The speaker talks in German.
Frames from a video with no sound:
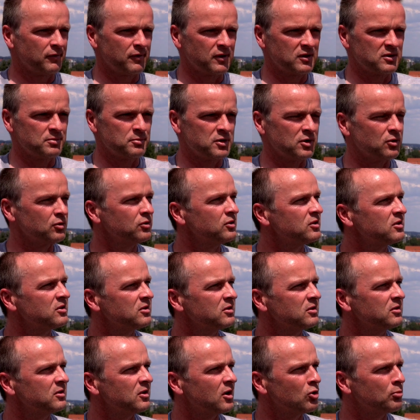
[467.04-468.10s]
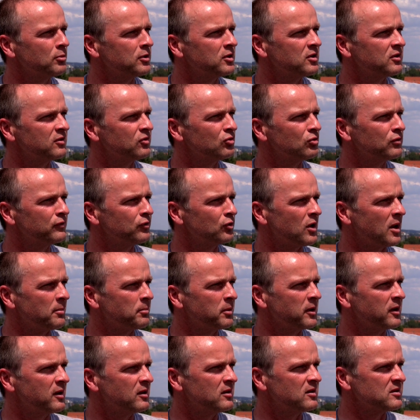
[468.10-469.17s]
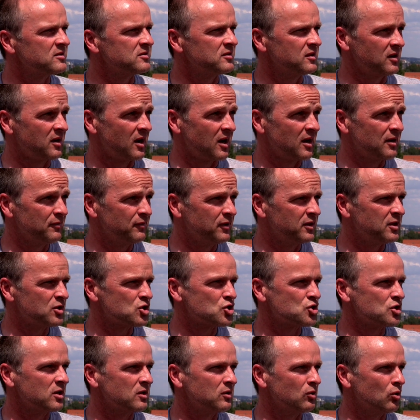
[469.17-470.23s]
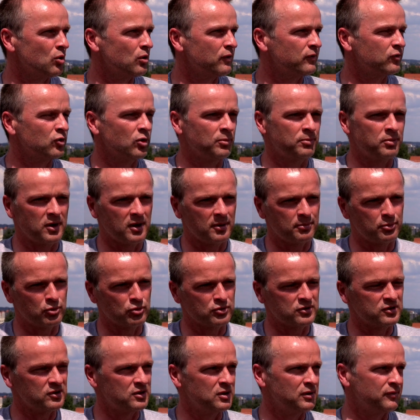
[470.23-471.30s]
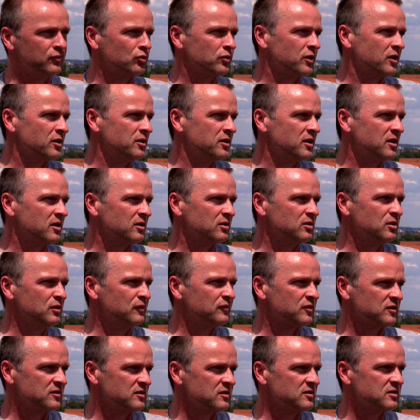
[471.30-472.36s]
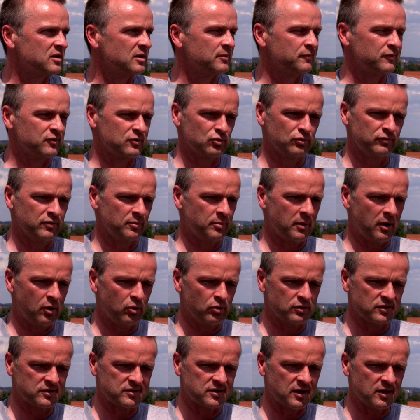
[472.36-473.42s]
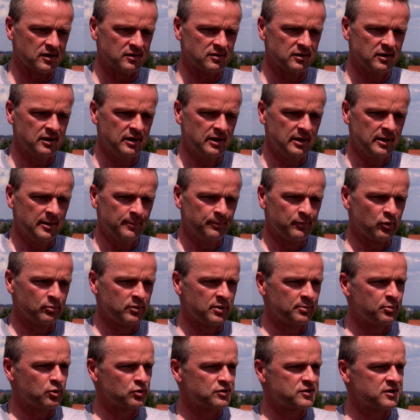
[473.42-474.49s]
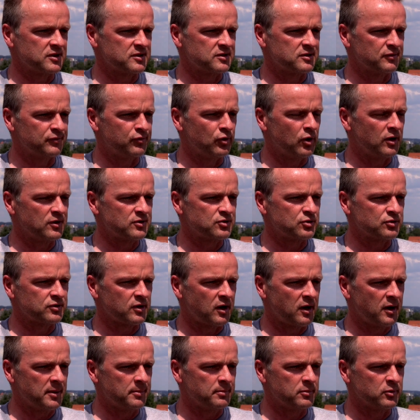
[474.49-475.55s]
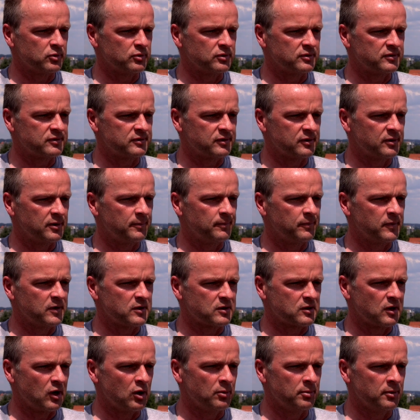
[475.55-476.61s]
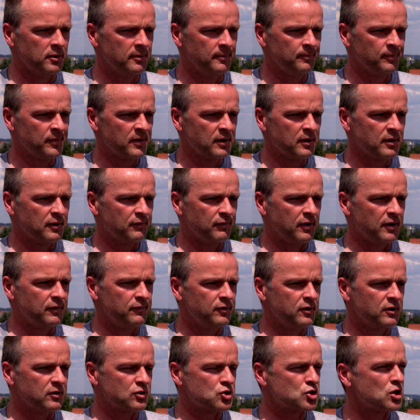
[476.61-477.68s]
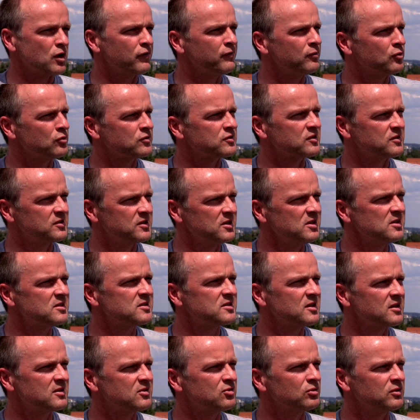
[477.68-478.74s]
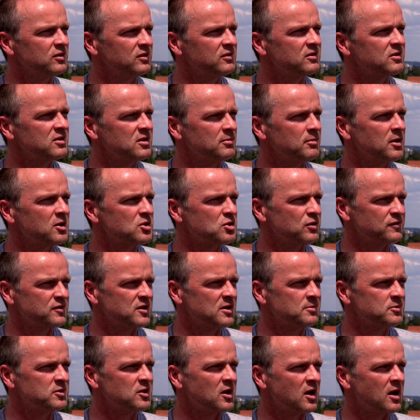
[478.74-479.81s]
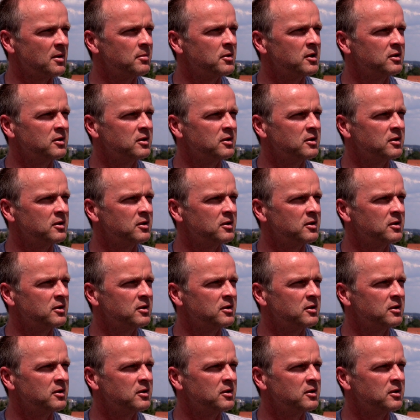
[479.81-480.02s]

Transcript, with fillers: Da werde ich mich auch nicht in der Argumentation von abbringen lassen, egal wie der Start läuft, ob er positiv oder er negativ. Das ist einfach so. Wir brauchen Zeit, um die Prozesse voranzutreiben. Und ähm, ich glaube, wenn wir es schaffen, unsere Zielsetzung, die sich die Mannschaft selbst